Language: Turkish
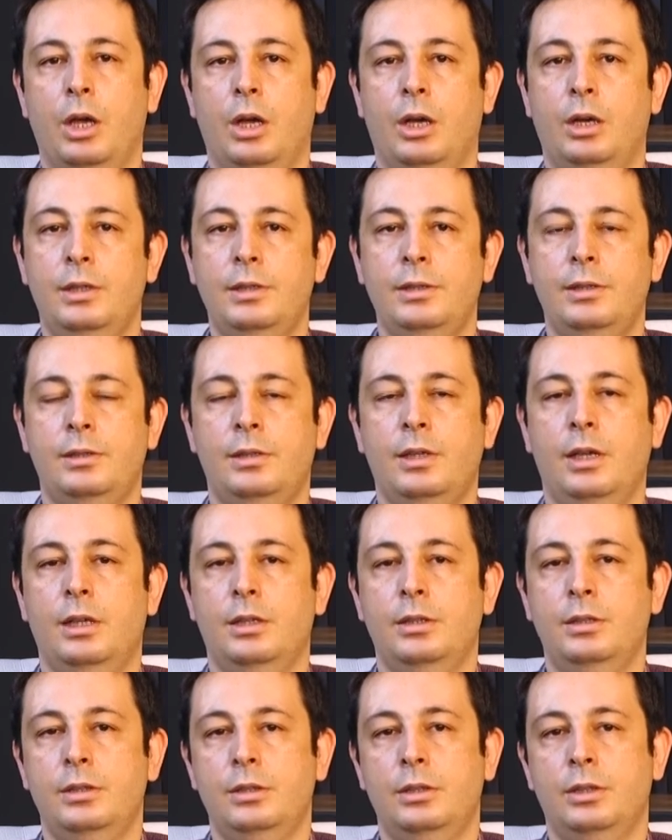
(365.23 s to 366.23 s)
Ağız
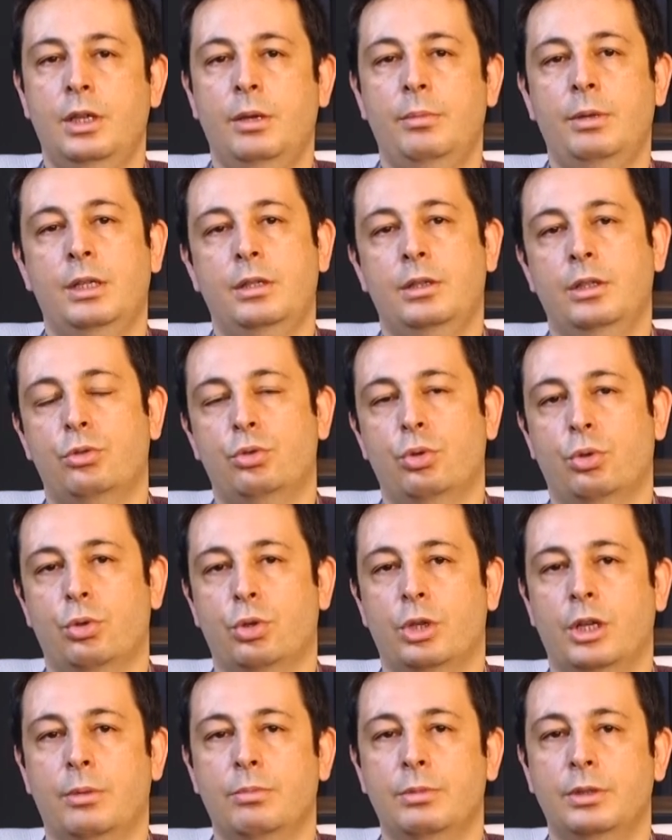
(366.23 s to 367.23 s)
sağlığı gebelikte çok
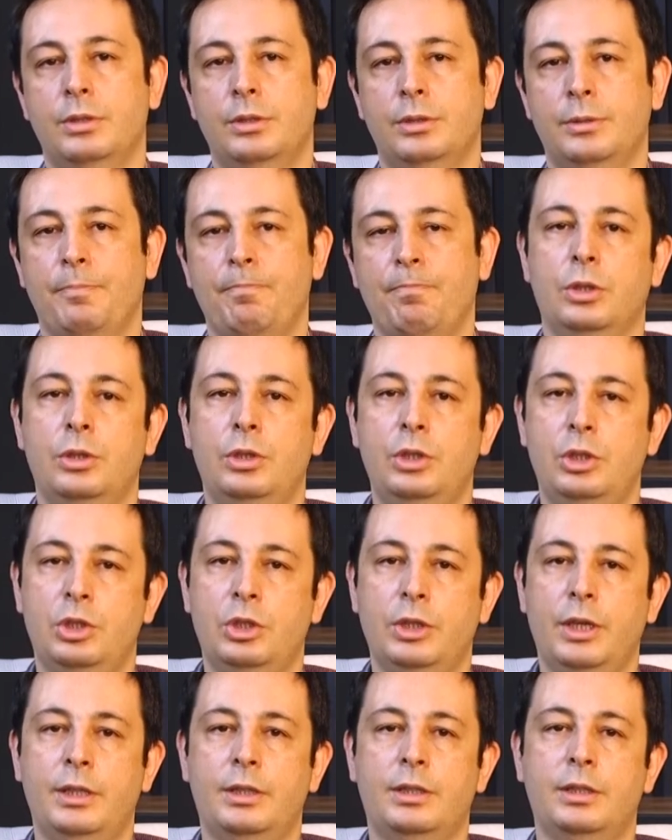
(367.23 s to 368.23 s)
önemlidir.
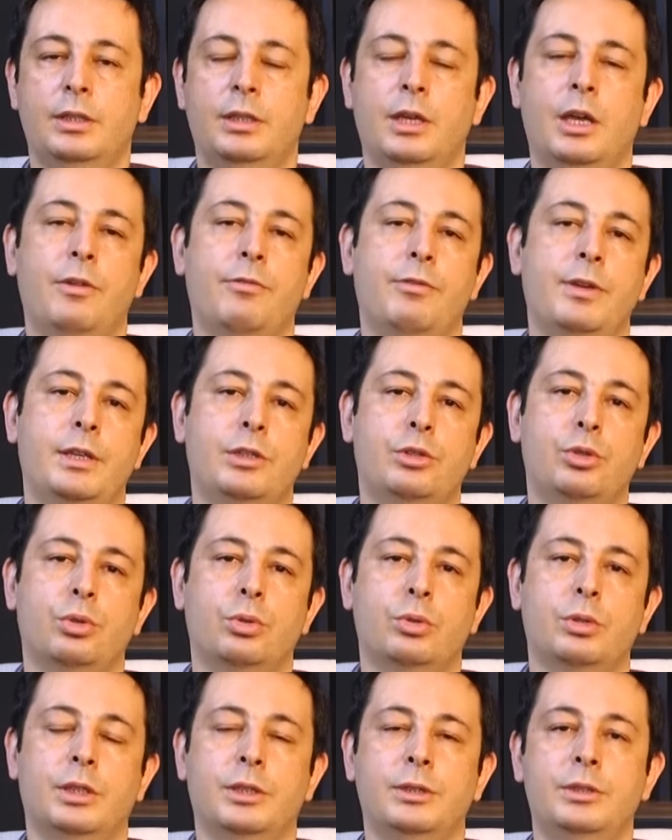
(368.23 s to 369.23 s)
Diş eti
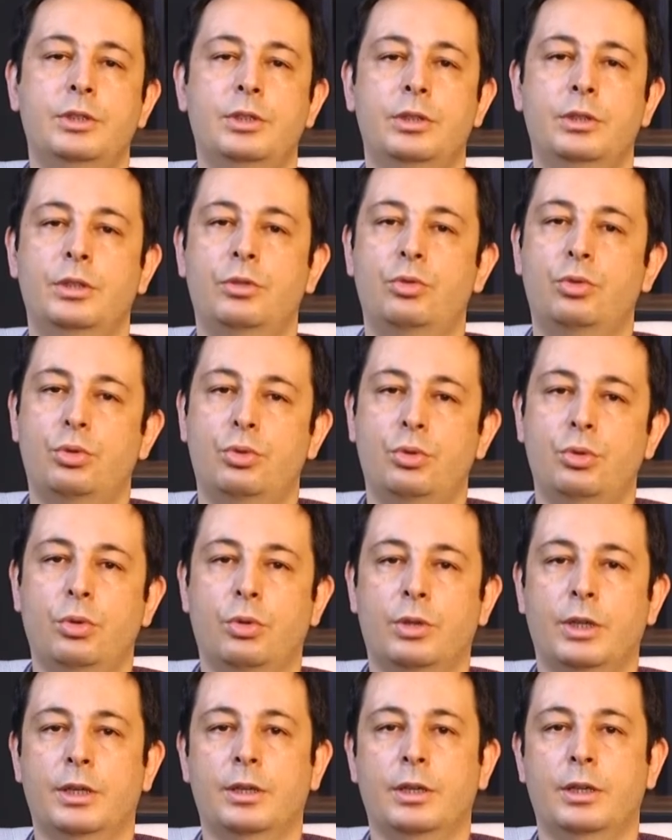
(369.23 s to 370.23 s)
enfeksiyonu olan, dişinde çürüğü
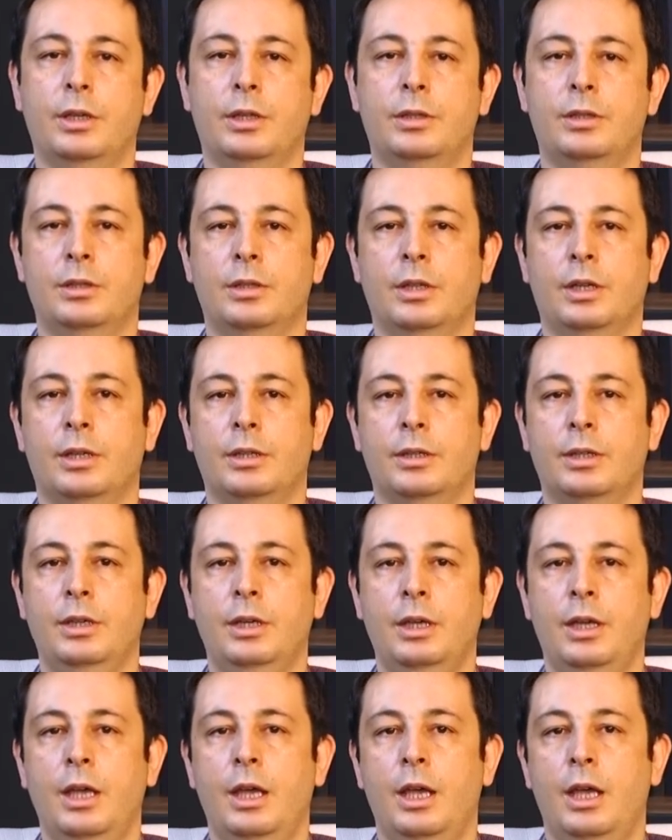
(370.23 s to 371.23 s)
olan
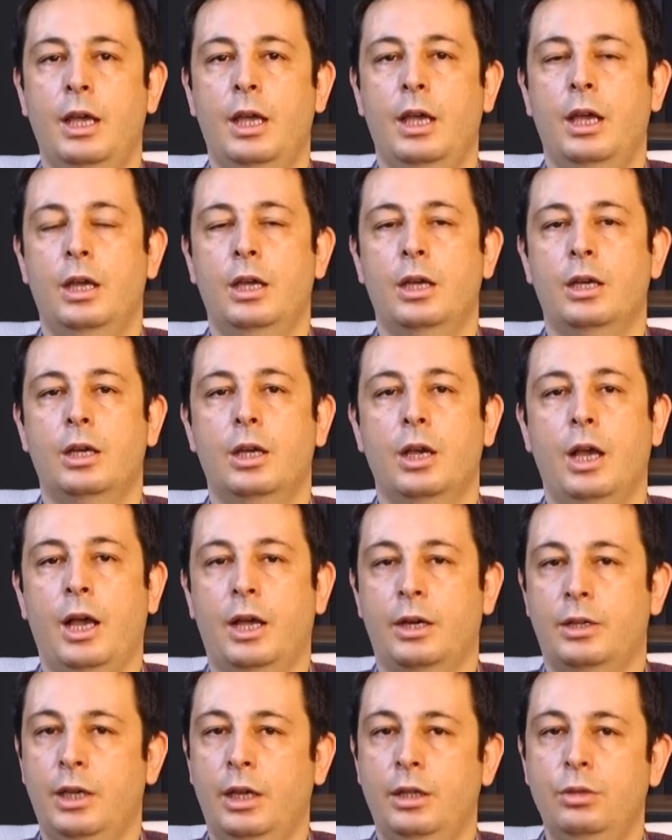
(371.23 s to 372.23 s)
kadınlarda e,
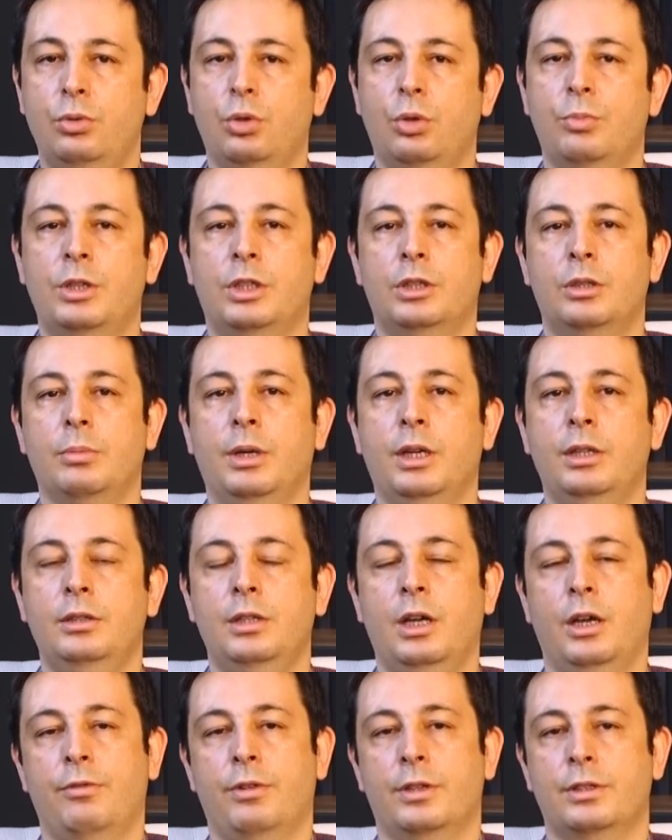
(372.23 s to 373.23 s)
erken doğum ihtimali
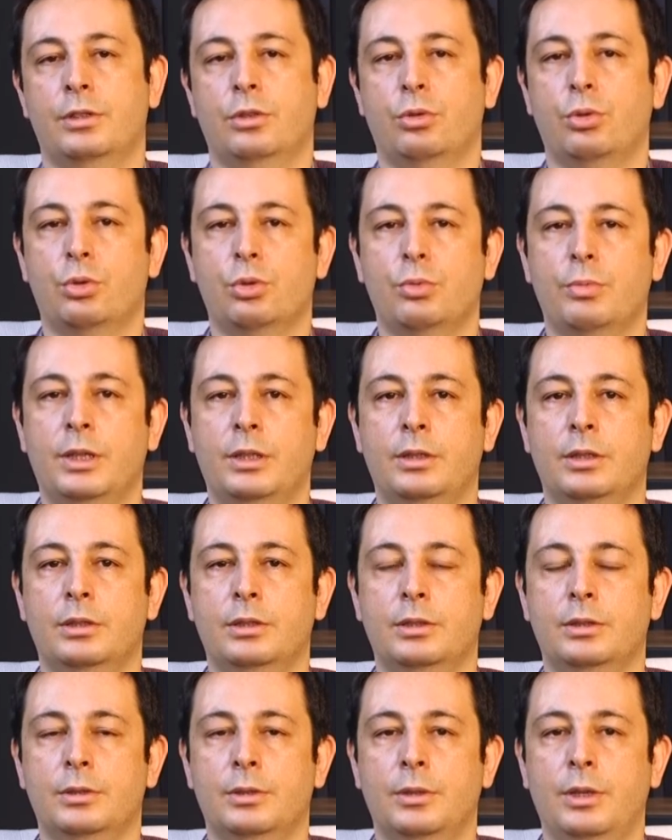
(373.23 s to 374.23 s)
daha fazla
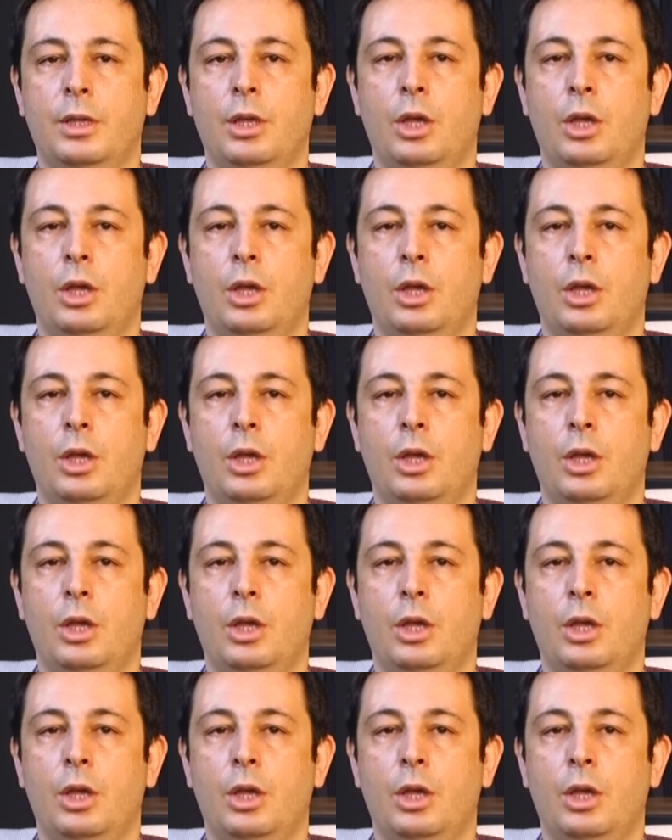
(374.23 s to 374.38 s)
görülmektedir.